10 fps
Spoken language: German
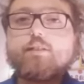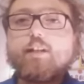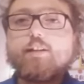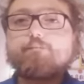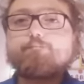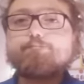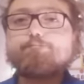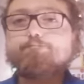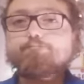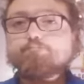Ja.
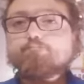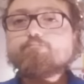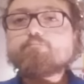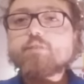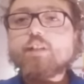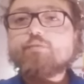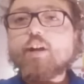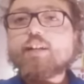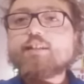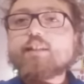Dann
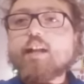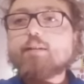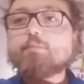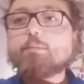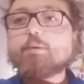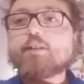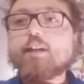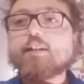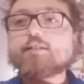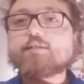fange ich gleich mal mit
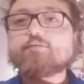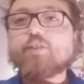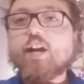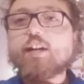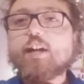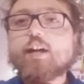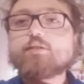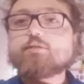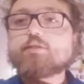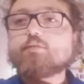der ersten Frage
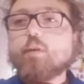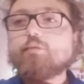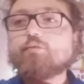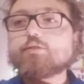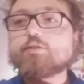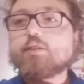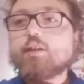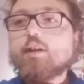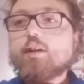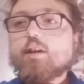an und zwar von
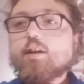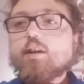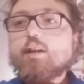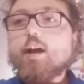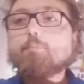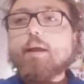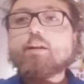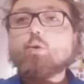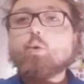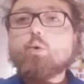
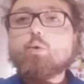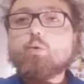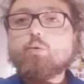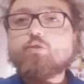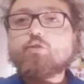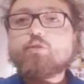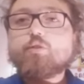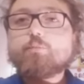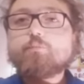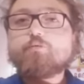Labello und
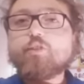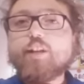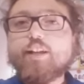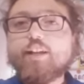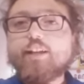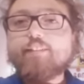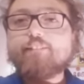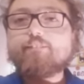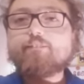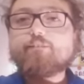
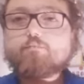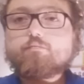Pflege.